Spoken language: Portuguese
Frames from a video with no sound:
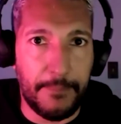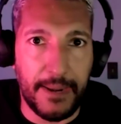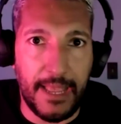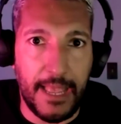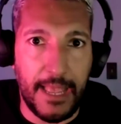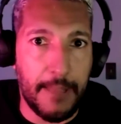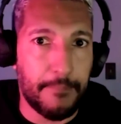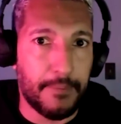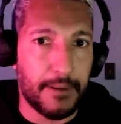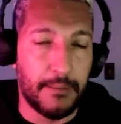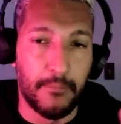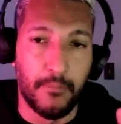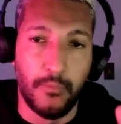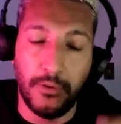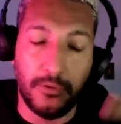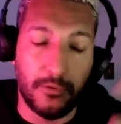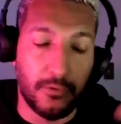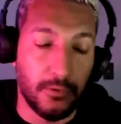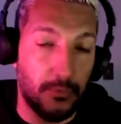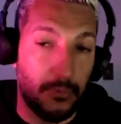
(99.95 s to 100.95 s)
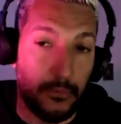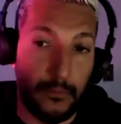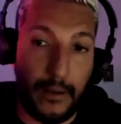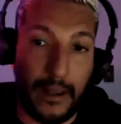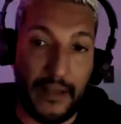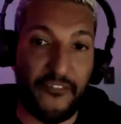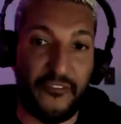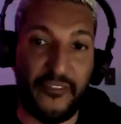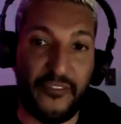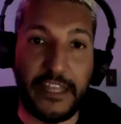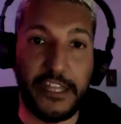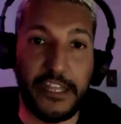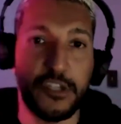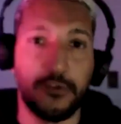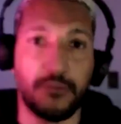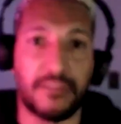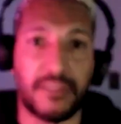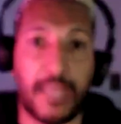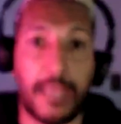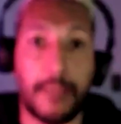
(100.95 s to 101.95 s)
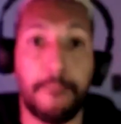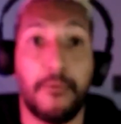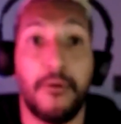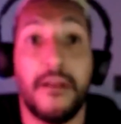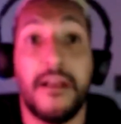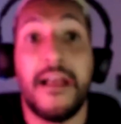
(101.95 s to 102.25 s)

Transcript: para a época, muito à frente do tempo,